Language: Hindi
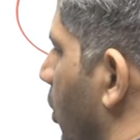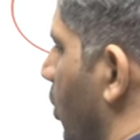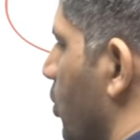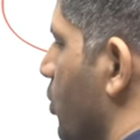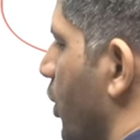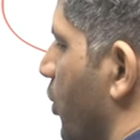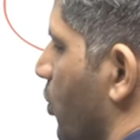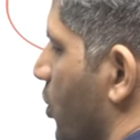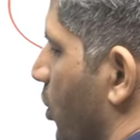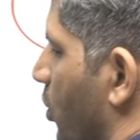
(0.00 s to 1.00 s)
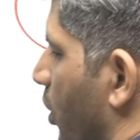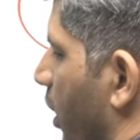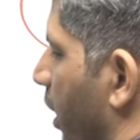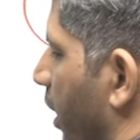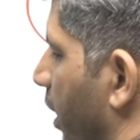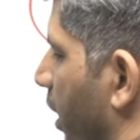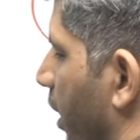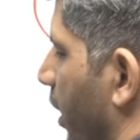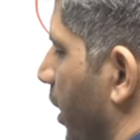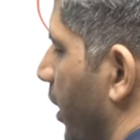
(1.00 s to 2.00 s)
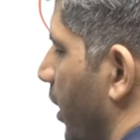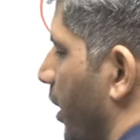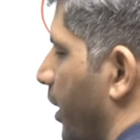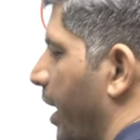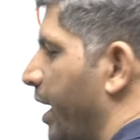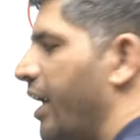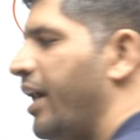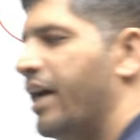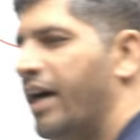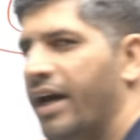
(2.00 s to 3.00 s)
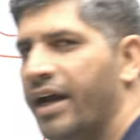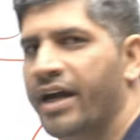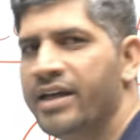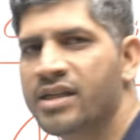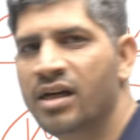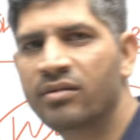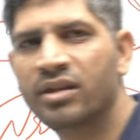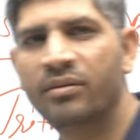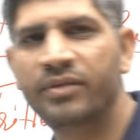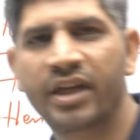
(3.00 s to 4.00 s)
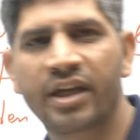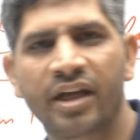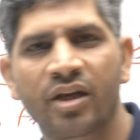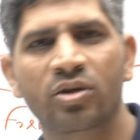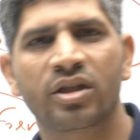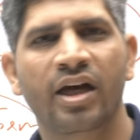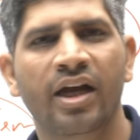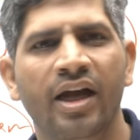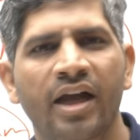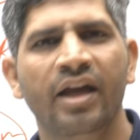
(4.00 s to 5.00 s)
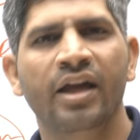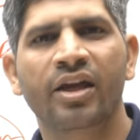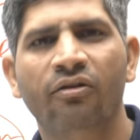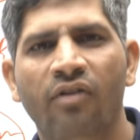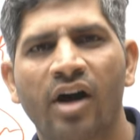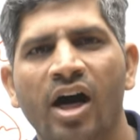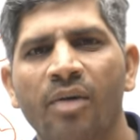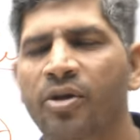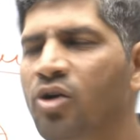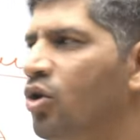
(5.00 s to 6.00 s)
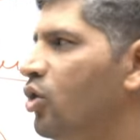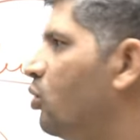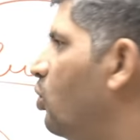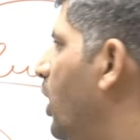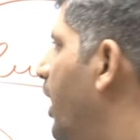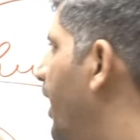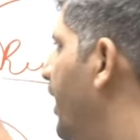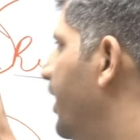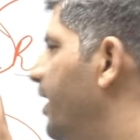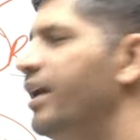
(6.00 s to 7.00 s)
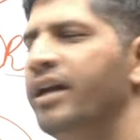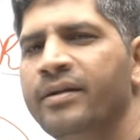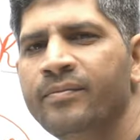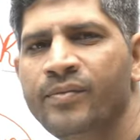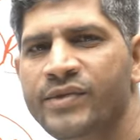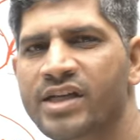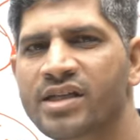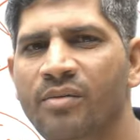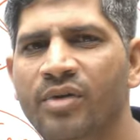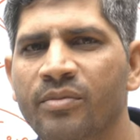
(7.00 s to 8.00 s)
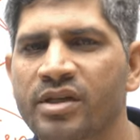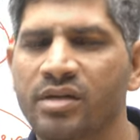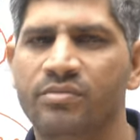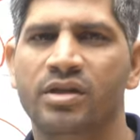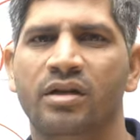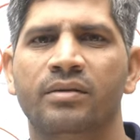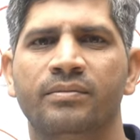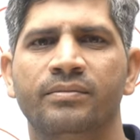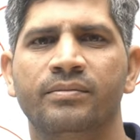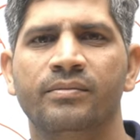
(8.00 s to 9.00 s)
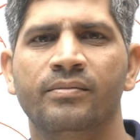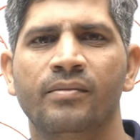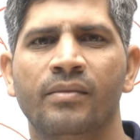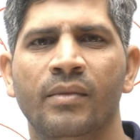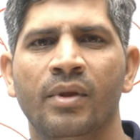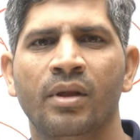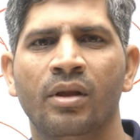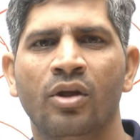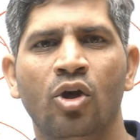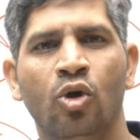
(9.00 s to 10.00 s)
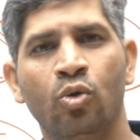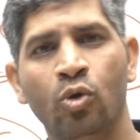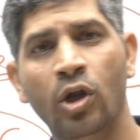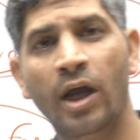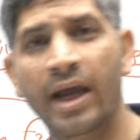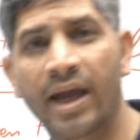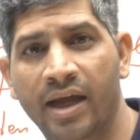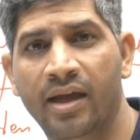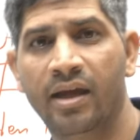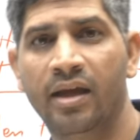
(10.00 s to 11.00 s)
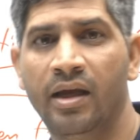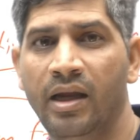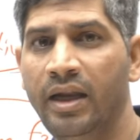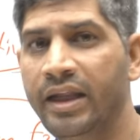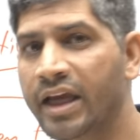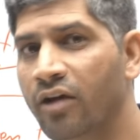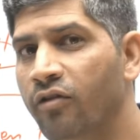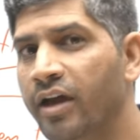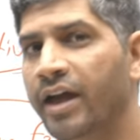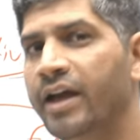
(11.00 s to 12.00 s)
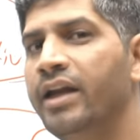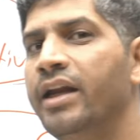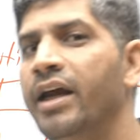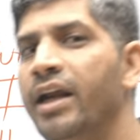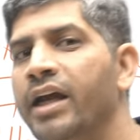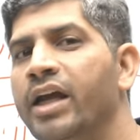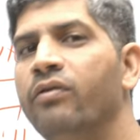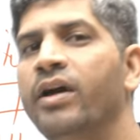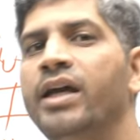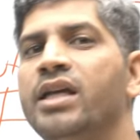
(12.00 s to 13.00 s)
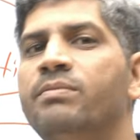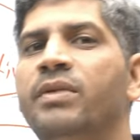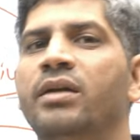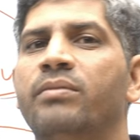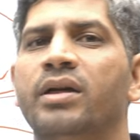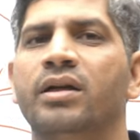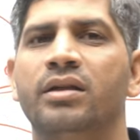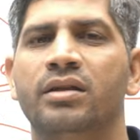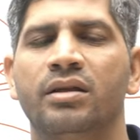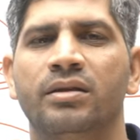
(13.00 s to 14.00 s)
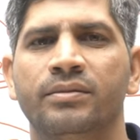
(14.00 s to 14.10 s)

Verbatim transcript: कॉन्स्टिट्यूशन को नहीं लिखा है नहीं लिखा है का इसका मतलब ये नहीं होता है कि वहां पे कोई रूल है ही नहीं जैसा अभी हमने समझा रूल हैं लिखे हुए हैं कि नहीं लिखे हुए हैं इस पर डिपेंड करता है